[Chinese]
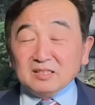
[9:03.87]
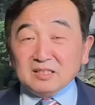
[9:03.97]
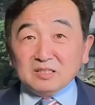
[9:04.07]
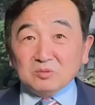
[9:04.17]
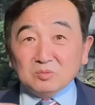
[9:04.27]

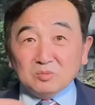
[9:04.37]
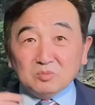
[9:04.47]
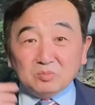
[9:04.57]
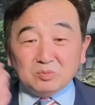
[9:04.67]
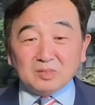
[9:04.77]
这种
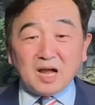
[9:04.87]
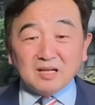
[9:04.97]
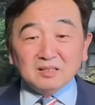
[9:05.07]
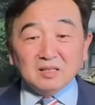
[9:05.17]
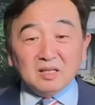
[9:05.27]
补偿，
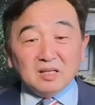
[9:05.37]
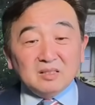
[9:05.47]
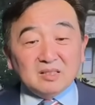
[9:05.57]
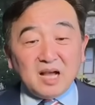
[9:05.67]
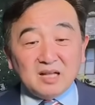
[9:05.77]

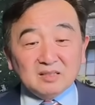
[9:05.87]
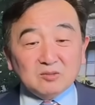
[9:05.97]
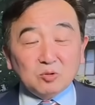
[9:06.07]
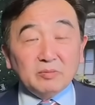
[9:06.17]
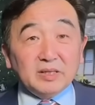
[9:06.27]
那。
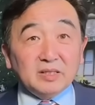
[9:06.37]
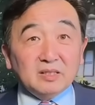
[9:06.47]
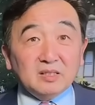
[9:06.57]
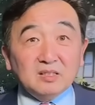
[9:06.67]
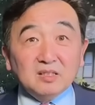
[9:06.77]
作为
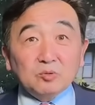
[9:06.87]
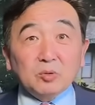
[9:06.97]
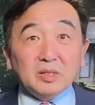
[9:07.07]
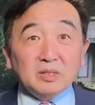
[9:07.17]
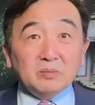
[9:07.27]
和
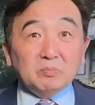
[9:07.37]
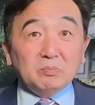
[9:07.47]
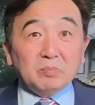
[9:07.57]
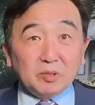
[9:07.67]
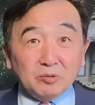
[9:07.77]
对
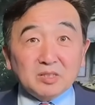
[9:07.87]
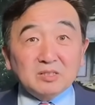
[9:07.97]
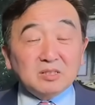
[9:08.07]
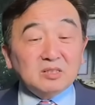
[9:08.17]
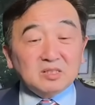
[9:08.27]
北约的
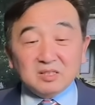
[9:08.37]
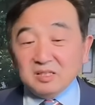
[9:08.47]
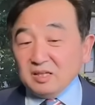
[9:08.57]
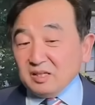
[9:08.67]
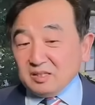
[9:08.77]
支持，
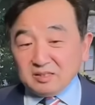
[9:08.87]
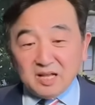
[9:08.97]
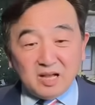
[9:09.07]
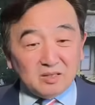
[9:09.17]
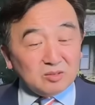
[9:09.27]

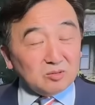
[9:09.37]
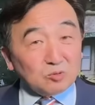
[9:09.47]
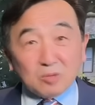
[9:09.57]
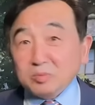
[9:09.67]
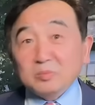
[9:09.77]
那
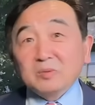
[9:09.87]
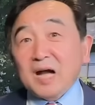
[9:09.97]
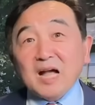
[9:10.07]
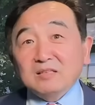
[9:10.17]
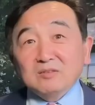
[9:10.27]
川普不
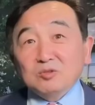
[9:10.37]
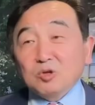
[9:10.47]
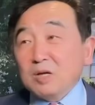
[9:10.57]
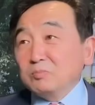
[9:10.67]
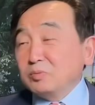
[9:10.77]
干。
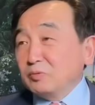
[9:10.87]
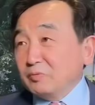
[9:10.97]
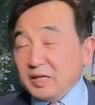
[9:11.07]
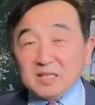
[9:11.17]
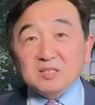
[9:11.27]
川普
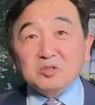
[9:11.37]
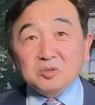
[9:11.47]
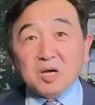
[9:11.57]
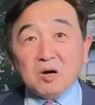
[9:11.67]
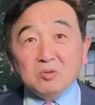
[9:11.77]
唯一的
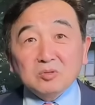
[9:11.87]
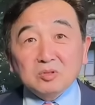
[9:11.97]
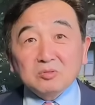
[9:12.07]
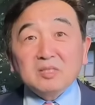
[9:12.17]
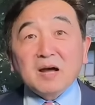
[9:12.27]
需要
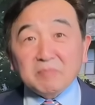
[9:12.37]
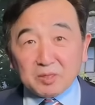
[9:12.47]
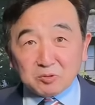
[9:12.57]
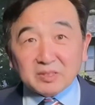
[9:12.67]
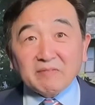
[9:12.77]
就是让美
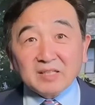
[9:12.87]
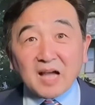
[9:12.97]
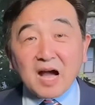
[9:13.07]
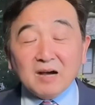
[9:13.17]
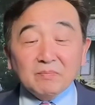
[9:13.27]
国再伟
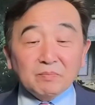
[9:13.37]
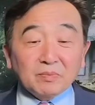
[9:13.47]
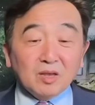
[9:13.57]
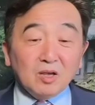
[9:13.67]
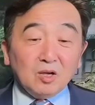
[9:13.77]
大。
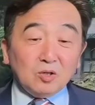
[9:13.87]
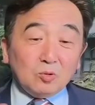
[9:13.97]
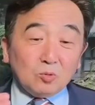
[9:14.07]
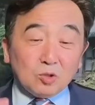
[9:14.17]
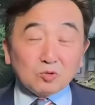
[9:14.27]

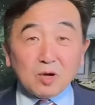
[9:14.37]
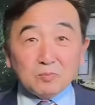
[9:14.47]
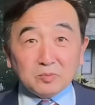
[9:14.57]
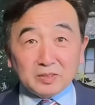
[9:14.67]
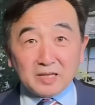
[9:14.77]
如果川
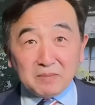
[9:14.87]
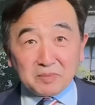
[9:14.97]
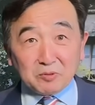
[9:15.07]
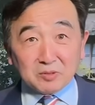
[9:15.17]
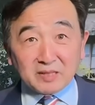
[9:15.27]
普的让
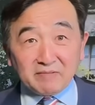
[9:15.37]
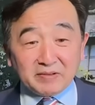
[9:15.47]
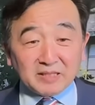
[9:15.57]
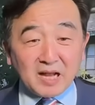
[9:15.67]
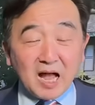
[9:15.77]
美国再
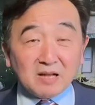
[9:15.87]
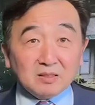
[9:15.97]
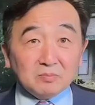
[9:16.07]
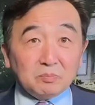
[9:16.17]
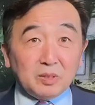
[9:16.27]
伟大
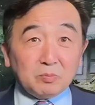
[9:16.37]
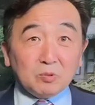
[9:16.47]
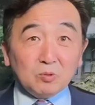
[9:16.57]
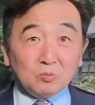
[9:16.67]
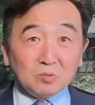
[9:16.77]
逼
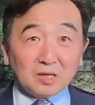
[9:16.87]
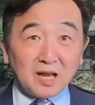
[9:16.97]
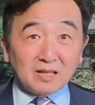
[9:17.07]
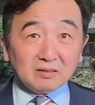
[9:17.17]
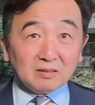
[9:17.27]
迫乌克
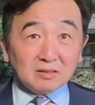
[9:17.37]
兰